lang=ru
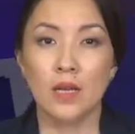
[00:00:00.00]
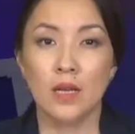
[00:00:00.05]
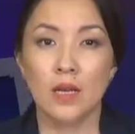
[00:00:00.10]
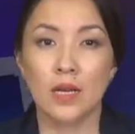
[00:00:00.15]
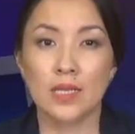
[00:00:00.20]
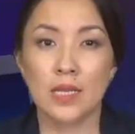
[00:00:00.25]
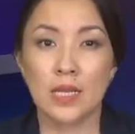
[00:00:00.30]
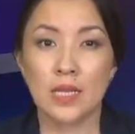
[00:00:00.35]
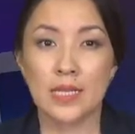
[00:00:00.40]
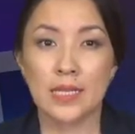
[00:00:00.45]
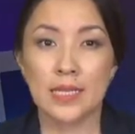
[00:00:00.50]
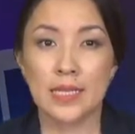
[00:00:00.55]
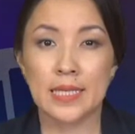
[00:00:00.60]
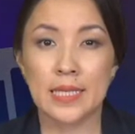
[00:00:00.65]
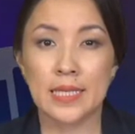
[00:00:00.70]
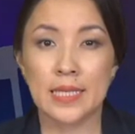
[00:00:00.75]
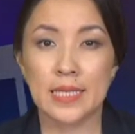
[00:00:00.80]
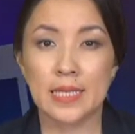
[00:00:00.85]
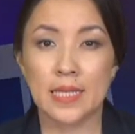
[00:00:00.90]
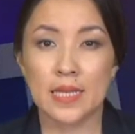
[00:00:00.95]
Осталась
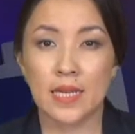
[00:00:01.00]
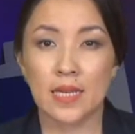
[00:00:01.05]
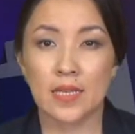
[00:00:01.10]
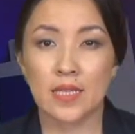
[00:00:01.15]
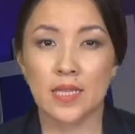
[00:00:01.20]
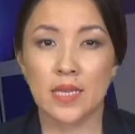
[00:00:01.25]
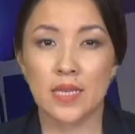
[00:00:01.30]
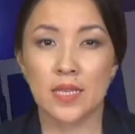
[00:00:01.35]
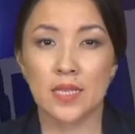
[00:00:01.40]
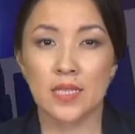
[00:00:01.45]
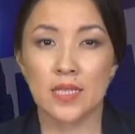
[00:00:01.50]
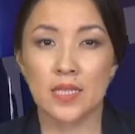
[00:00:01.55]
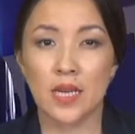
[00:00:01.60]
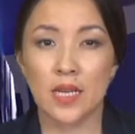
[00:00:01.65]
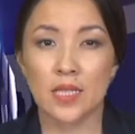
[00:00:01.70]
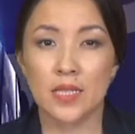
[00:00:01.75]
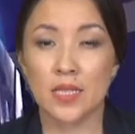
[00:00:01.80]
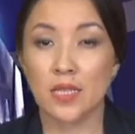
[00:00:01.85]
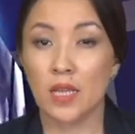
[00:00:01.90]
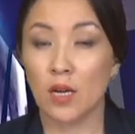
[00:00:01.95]
неделя до конца
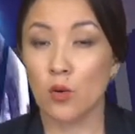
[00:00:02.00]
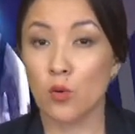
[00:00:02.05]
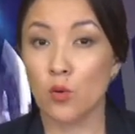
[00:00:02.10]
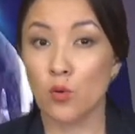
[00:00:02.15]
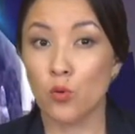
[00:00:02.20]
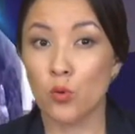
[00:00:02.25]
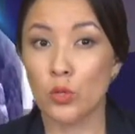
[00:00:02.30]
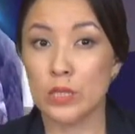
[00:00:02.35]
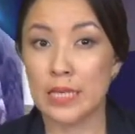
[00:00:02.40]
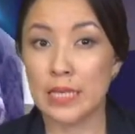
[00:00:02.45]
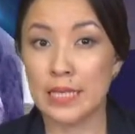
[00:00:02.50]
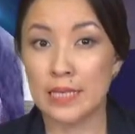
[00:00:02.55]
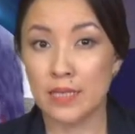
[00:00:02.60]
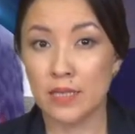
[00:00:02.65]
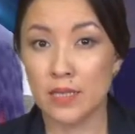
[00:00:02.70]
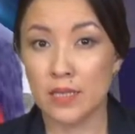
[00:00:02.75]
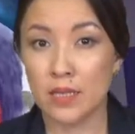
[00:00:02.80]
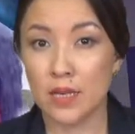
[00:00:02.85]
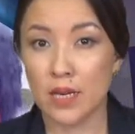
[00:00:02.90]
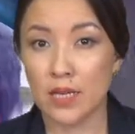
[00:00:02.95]
регистрации на конкурс
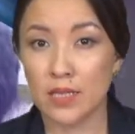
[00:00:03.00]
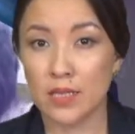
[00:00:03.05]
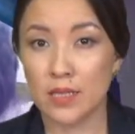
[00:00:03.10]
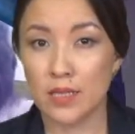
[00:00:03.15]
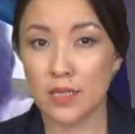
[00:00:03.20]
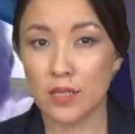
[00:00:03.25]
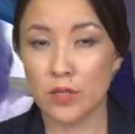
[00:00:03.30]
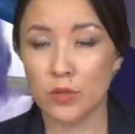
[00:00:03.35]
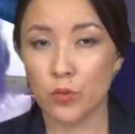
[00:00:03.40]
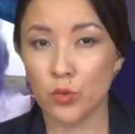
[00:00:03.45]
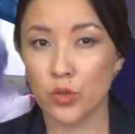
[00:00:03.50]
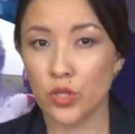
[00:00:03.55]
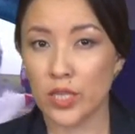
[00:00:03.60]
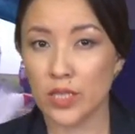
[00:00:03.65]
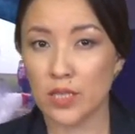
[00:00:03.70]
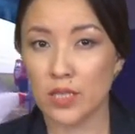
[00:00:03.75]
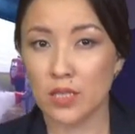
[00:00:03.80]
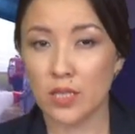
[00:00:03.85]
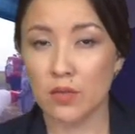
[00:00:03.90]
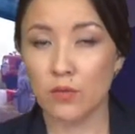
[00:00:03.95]
«Лидеры России».
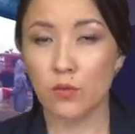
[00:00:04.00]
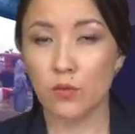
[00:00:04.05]
Участники в